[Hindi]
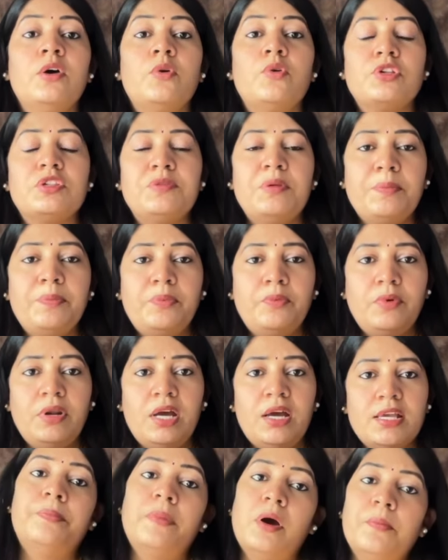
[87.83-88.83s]
उसमें
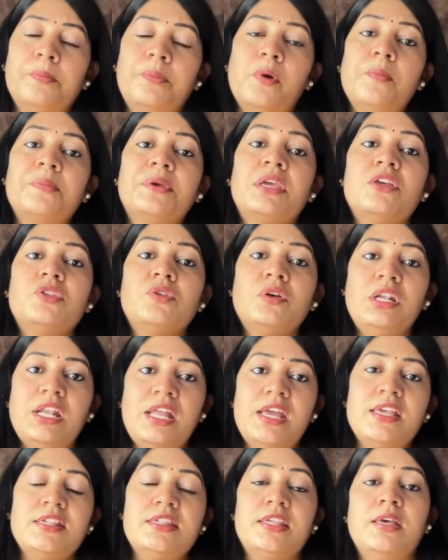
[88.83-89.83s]
पूरा पम्पम की जो
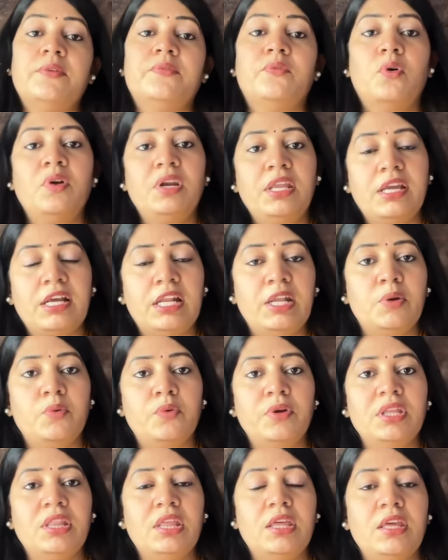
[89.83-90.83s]
लेस है वो निकली
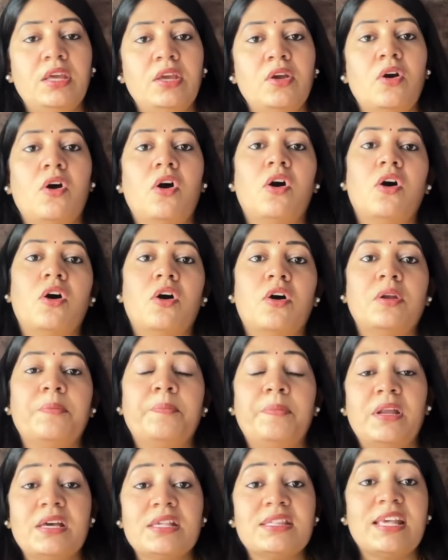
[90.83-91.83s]
हुई थी और
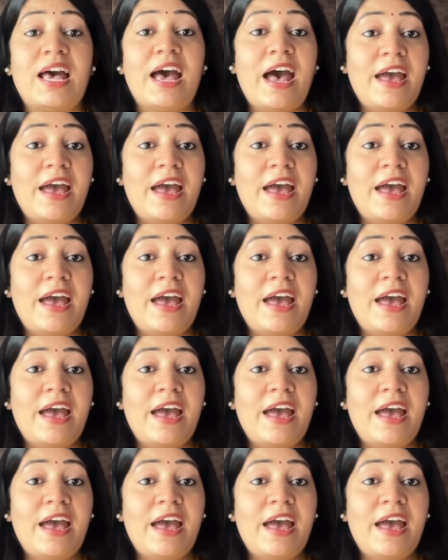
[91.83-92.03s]
प्लस